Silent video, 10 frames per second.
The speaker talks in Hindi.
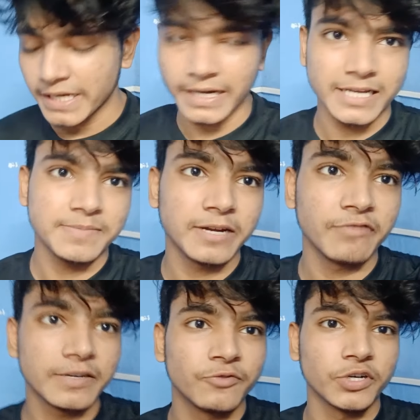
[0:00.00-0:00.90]
आज मेरा
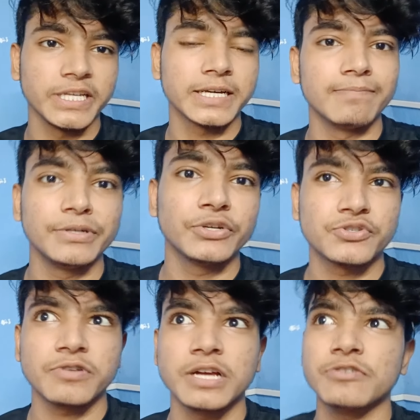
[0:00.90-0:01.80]
140 कम्प्लीट हो चुका
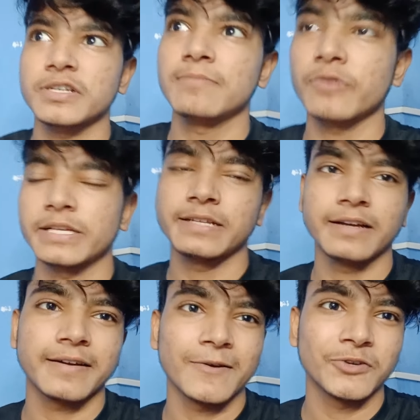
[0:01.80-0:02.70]
है जो कि हमको ऐसा लग रहा
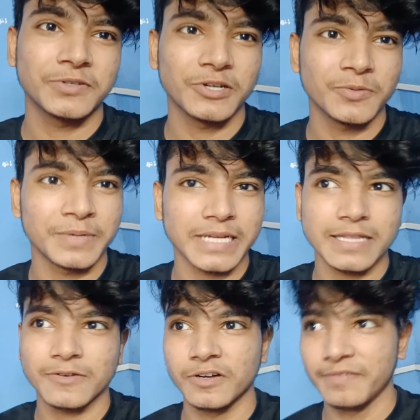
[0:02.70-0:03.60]
है खुद के ऊपर क्या
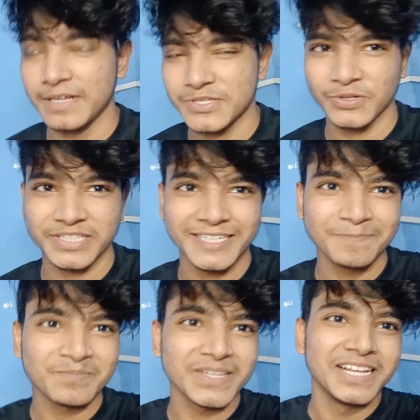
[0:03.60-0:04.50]
कॉन्फिडेंस जो होता है
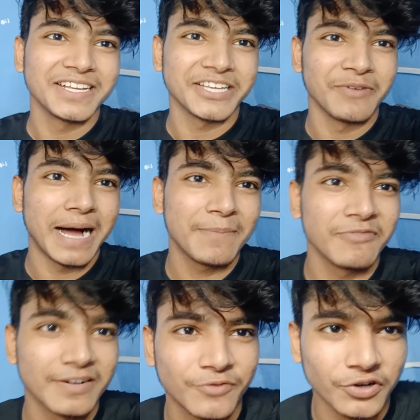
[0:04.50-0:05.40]
कि वहाँ पे
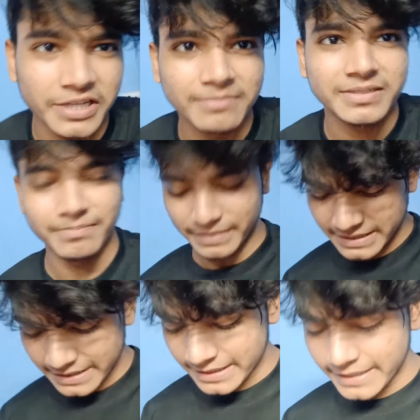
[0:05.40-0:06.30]
140 हम कम्प्लीट कर
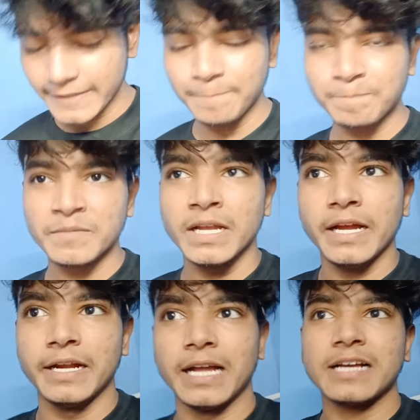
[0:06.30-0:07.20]
देंगे एंड
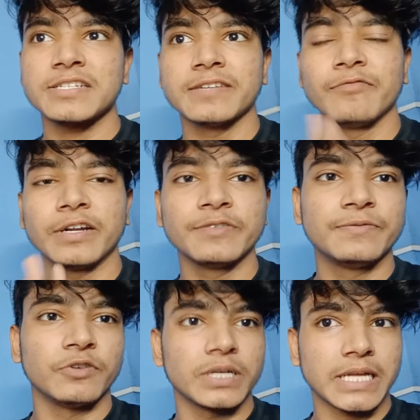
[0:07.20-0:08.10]
लास्ट टाइम वन
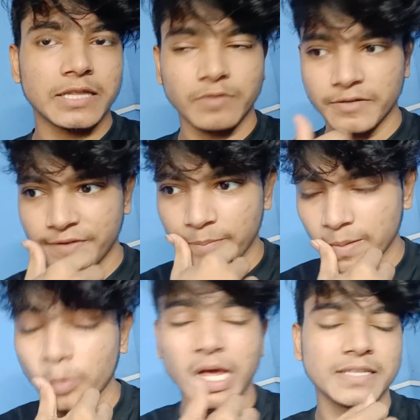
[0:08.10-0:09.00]
क्या था वन फिफ्टी
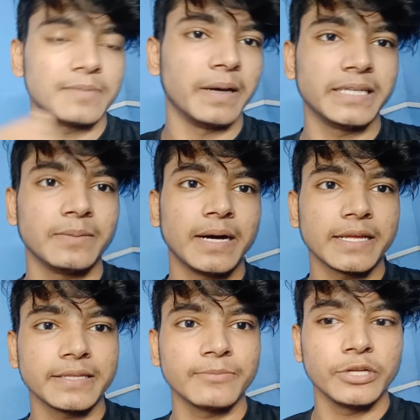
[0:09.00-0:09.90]
उठाए जब भैया मारे थे
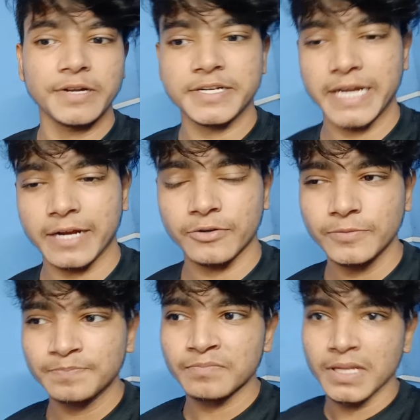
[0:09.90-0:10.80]
बोलेगा ट्राई करो
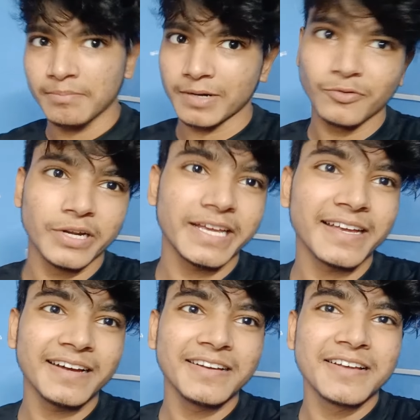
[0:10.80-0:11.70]
बट वो नहीं गया
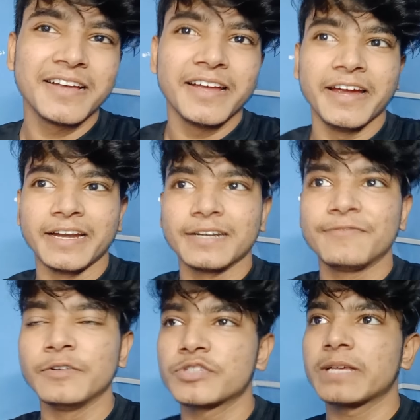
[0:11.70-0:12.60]
एंड फिर
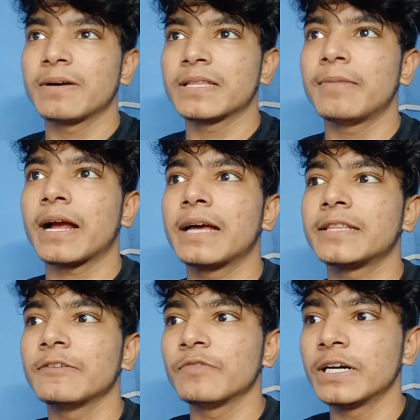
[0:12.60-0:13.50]
उसके बाद हम लगाए
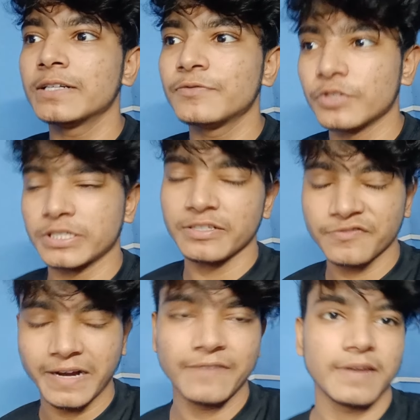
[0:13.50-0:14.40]
थे
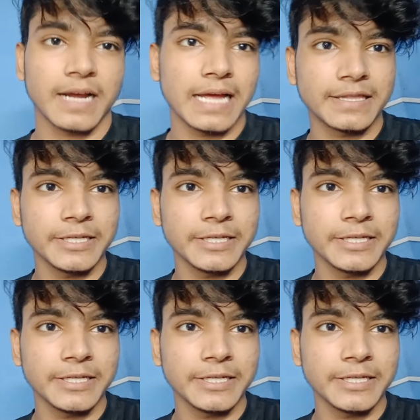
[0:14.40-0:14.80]
फाइव लगाए थे